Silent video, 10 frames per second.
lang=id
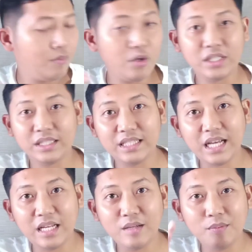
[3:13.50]
Poin
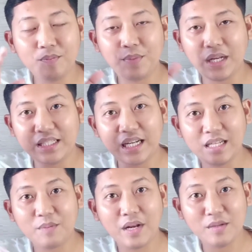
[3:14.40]
ketiga ini
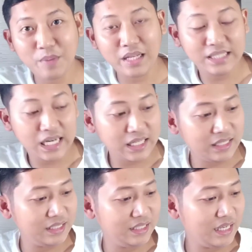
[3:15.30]
pelajaran yang paling panjang
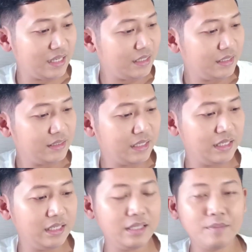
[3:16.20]
nanti ini ya.
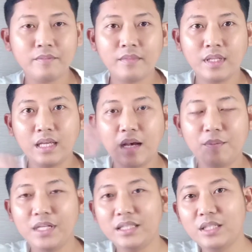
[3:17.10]
Jadi
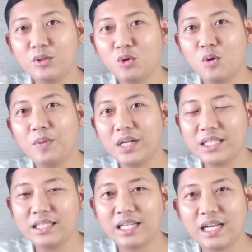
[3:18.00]
ability to
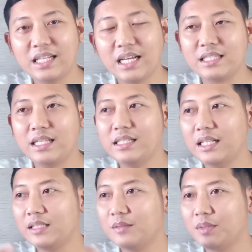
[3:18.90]
operate the radar. Jadi
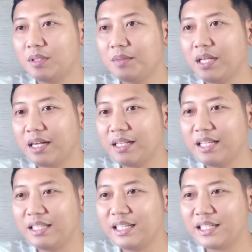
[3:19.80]
nanti teman-teman akan
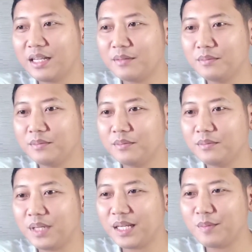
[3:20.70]
diajarkan
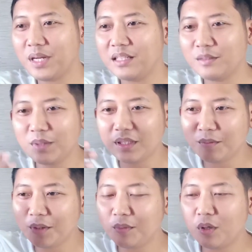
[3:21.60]
bagaimana
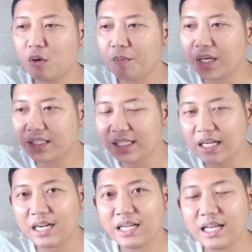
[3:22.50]
teman-teman
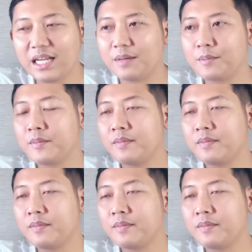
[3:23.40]
mengoperasikan radar.